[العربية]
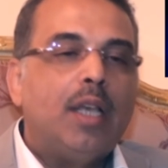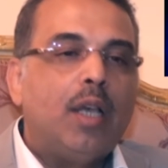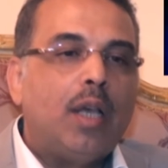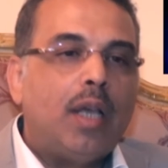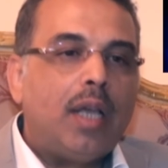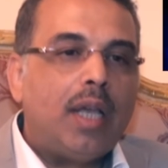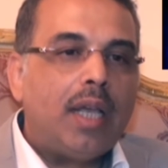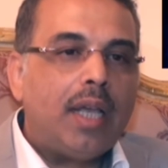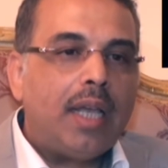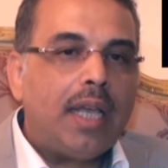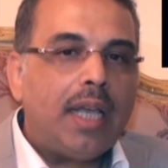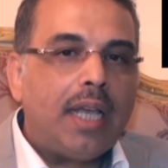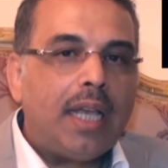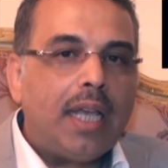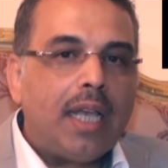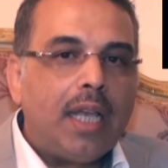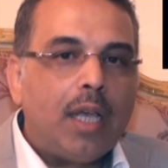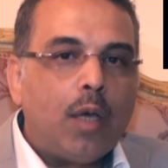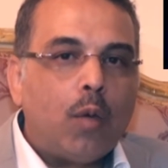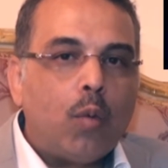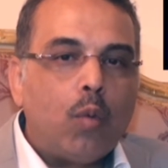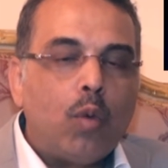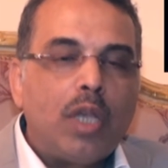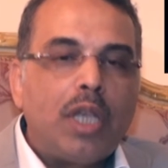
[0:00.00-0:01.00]
آه
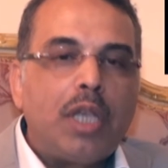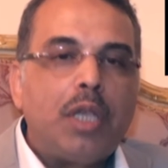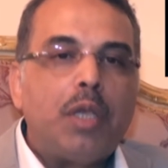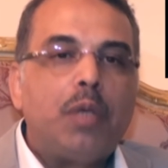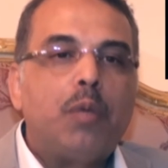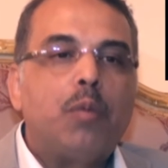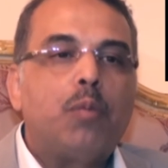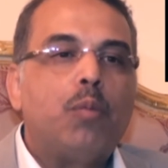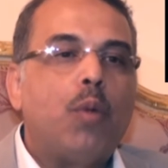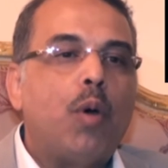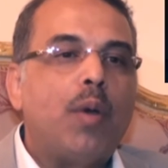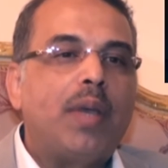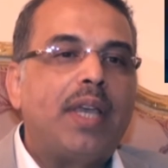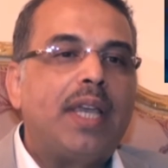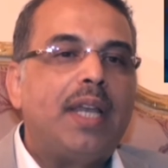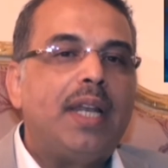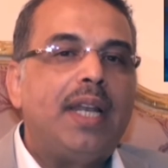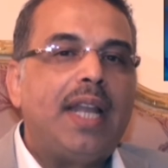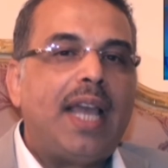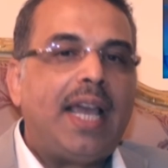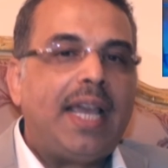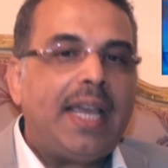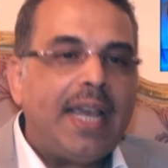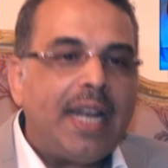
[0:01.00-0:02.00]
وممكن
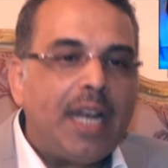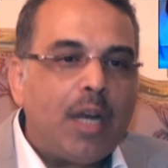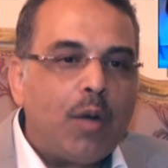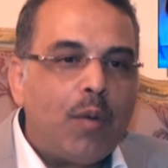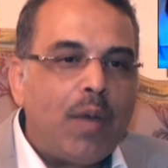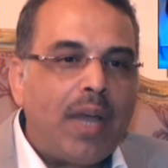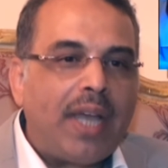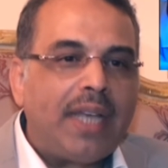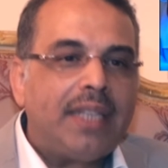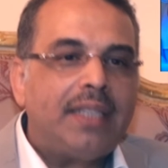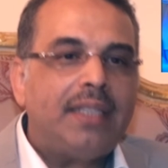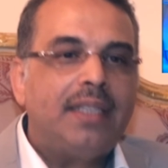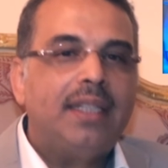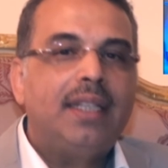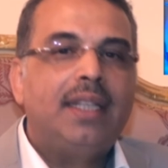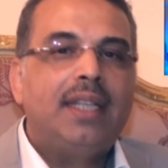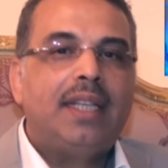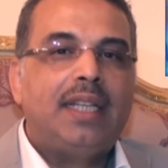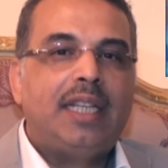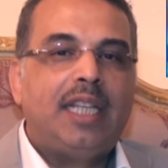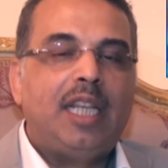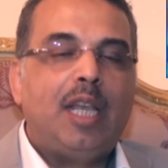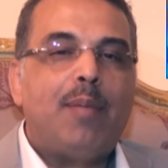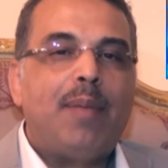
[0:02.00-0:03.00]
أحيانا الواحد
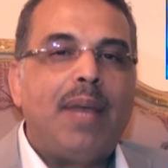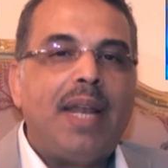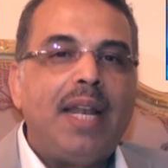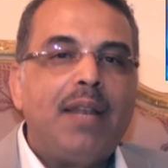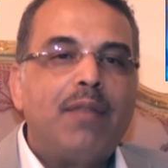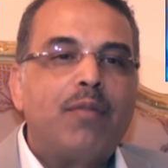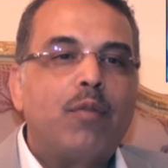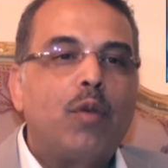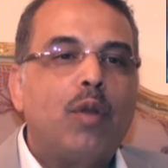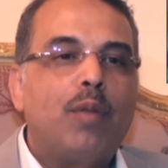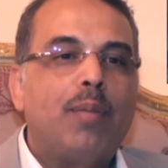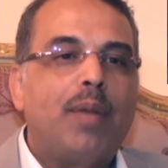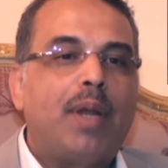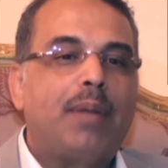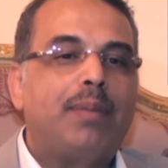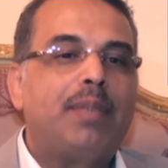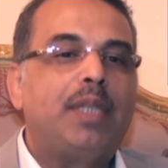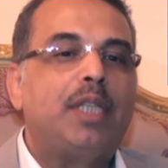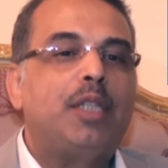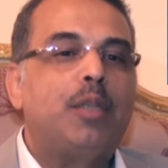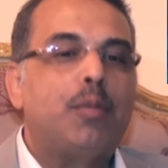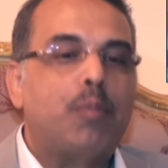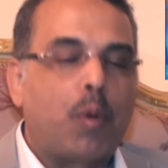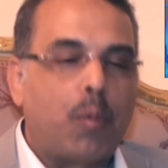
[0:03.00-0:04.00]
يمل في كل مرة
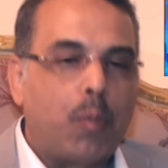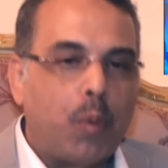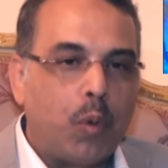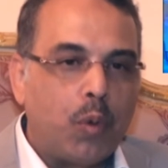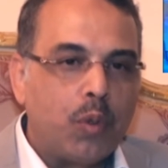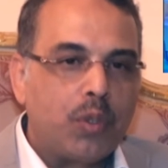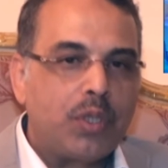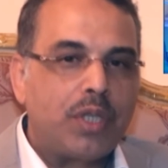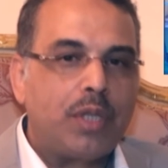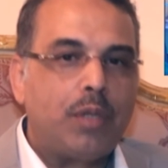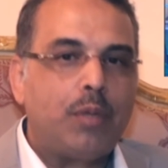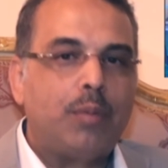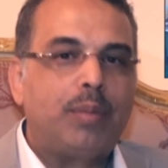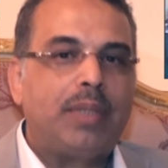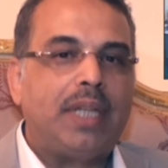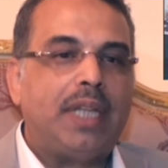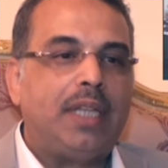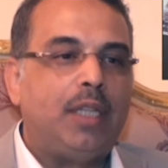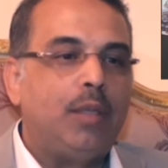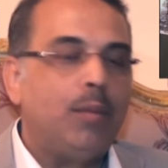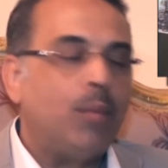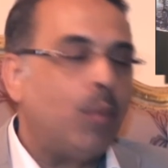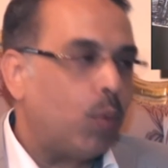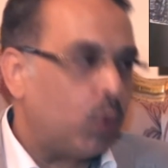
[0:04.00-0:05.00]
بتكتب بروبوزل
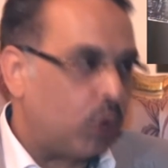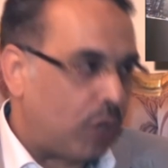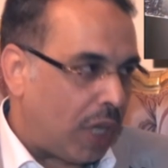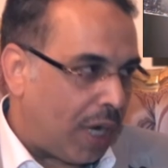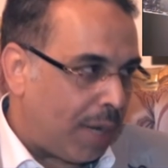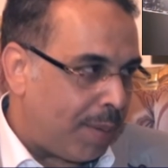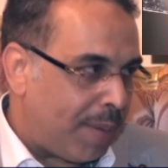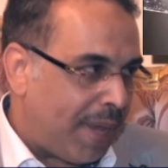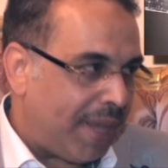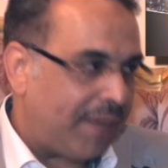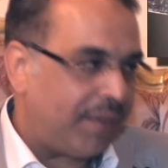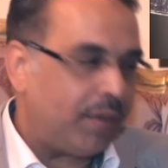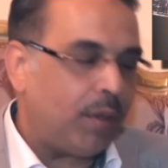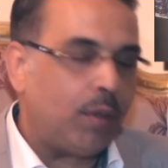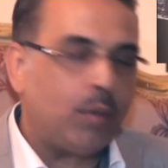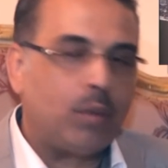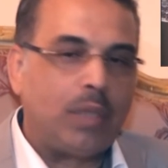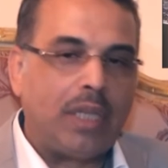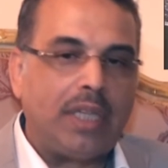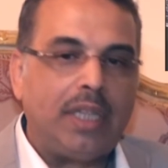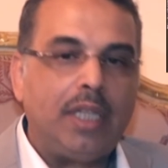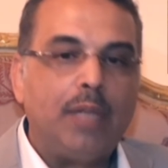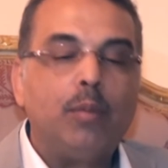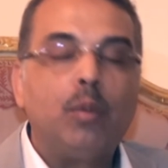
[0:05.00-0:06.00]
وبتقدمه مقترح بحثي
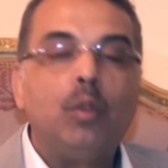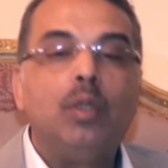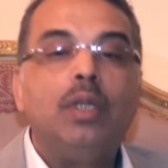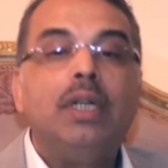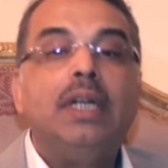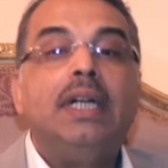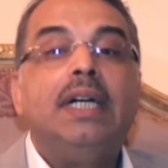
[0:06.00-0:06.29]
وتقدمه